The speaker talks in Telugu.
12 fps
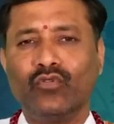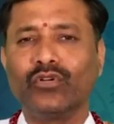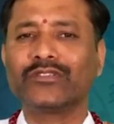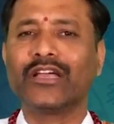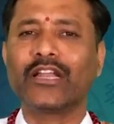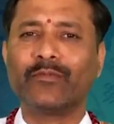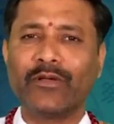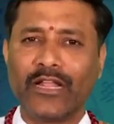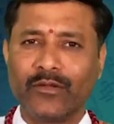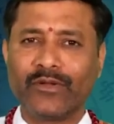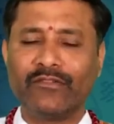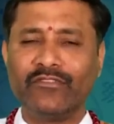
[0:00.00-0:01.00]
గోచార
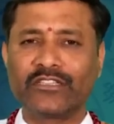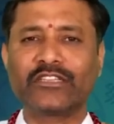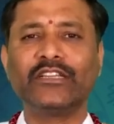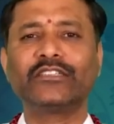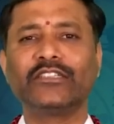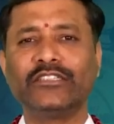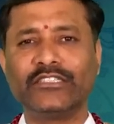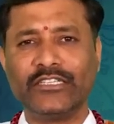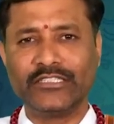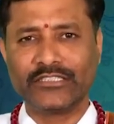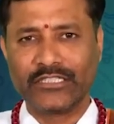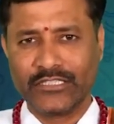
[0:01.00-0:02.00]
ఫలాలు మనం విశ్లేషణ
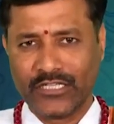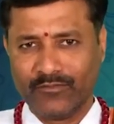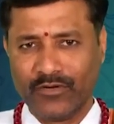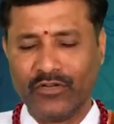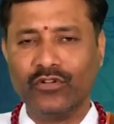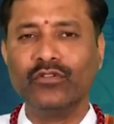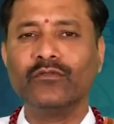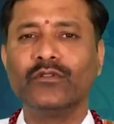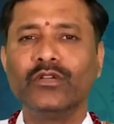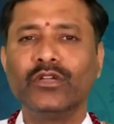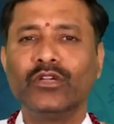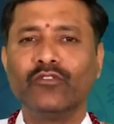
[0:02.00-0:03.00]
చేసే సందర్భంలో
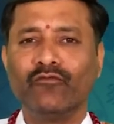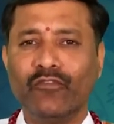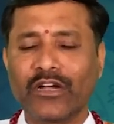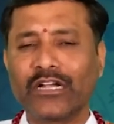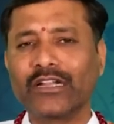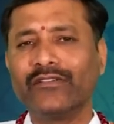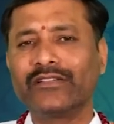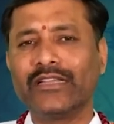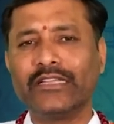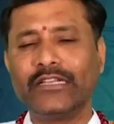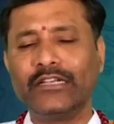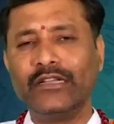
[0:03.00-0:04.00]
ఒకటవ
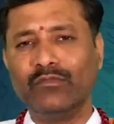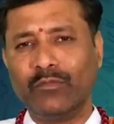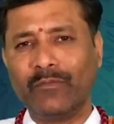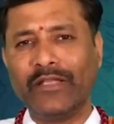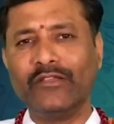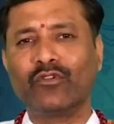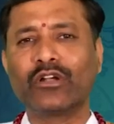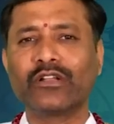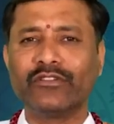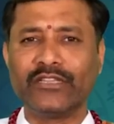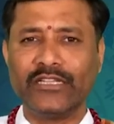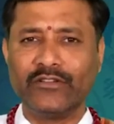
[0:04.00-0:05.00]
తేదీ నుండి ముప్పై
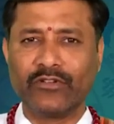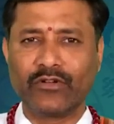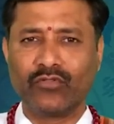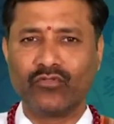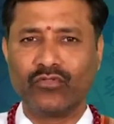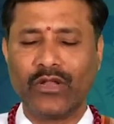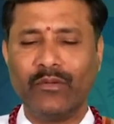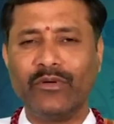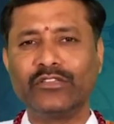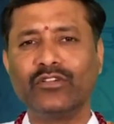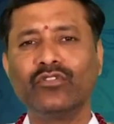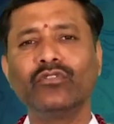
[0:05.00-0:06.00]
ఒకటవ తేదీ వరకు కూడా
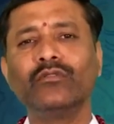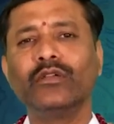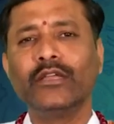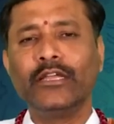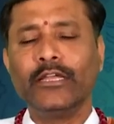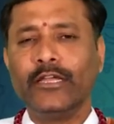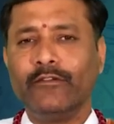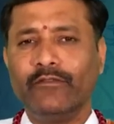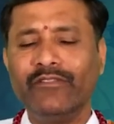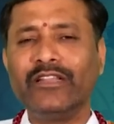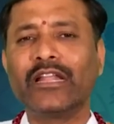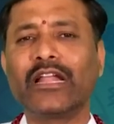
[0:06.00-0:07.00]
మధ్యలో
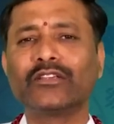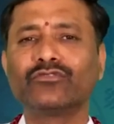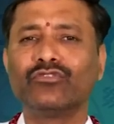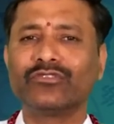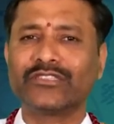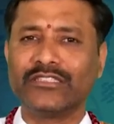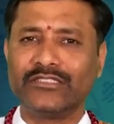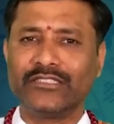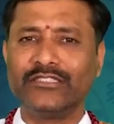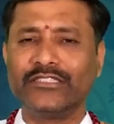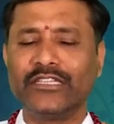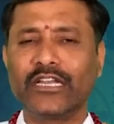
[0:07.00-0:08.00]
వివిధ రాశుల్లో
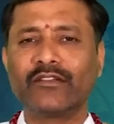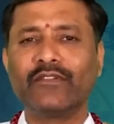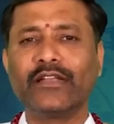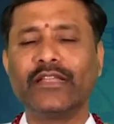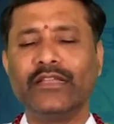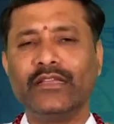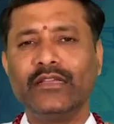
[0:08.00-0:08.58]
సంచరించేటటువంటి